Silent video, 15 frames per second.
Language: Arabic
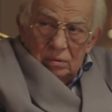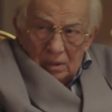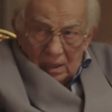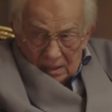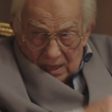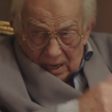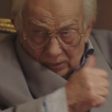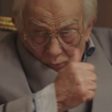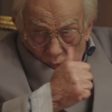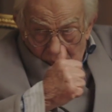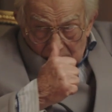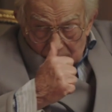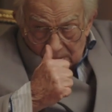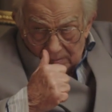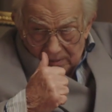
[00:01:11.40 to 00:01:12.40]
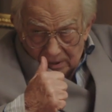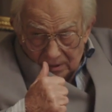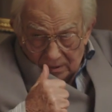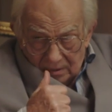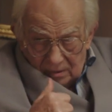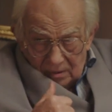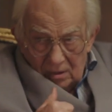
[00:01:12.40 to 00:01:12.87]
انا هدخل قبل ما
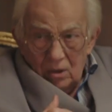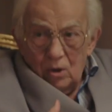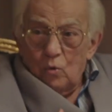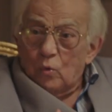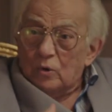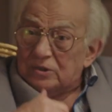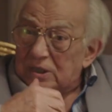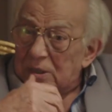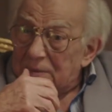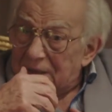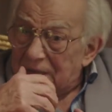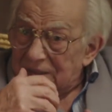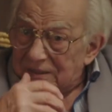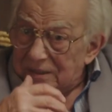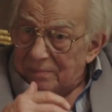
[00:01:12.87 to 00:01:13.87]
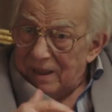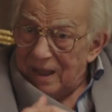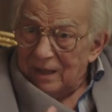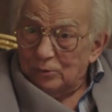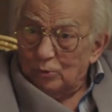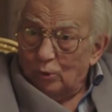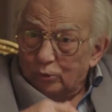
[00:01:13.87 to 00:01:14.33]
يجي واسيبك انت بقى
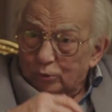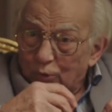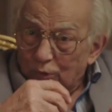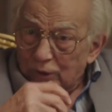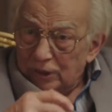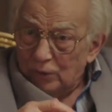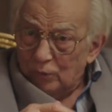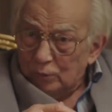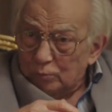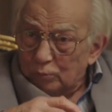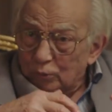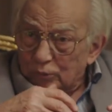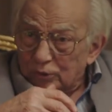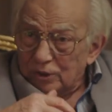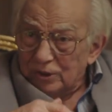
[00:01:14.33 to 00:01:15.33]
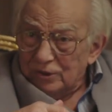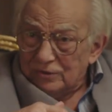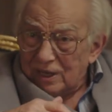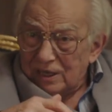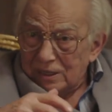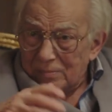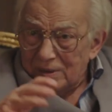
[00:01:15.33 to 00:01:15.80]
تحضنيه وتبوسيه
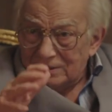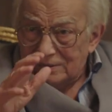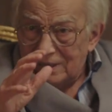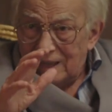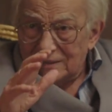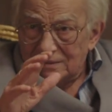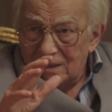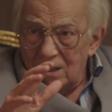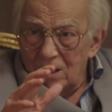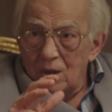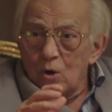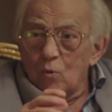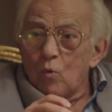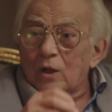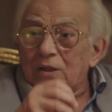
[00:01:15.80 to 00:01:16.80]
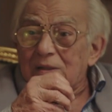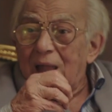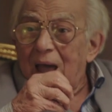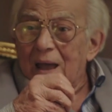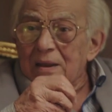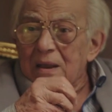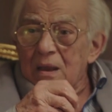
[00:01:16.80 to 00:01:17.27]
زي ما انت عايزه
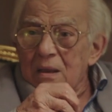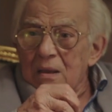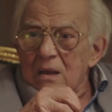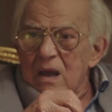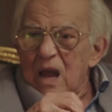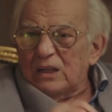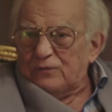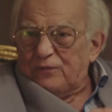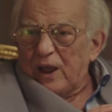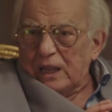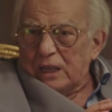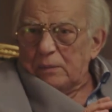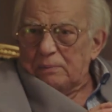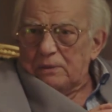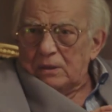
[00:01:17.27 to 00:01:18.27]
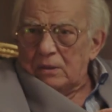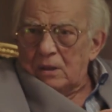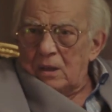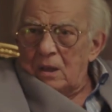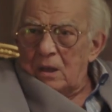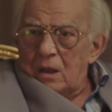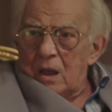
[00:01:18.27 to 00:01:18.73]
واطلع انا اتفاجئ بيه
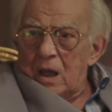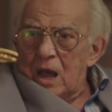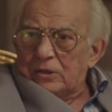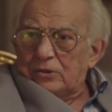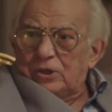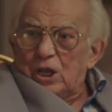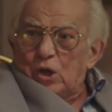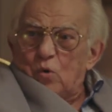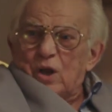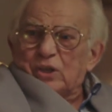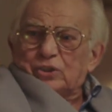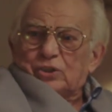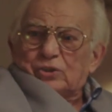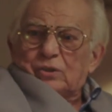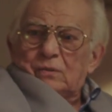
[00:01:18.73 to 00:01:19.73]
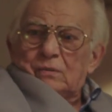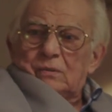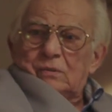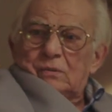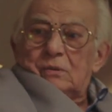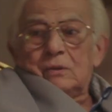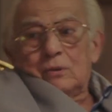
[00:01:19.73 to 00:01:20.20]
اديله وش
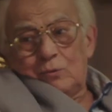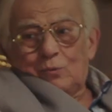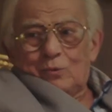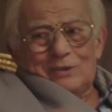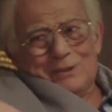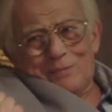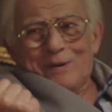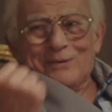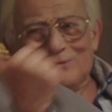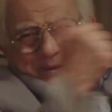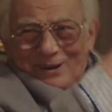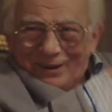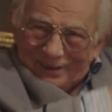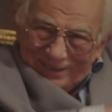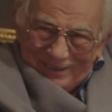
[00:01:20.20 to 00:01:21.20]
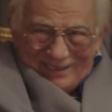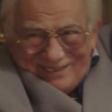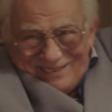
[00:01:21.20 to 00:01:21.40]
وانت بقى تصلحيني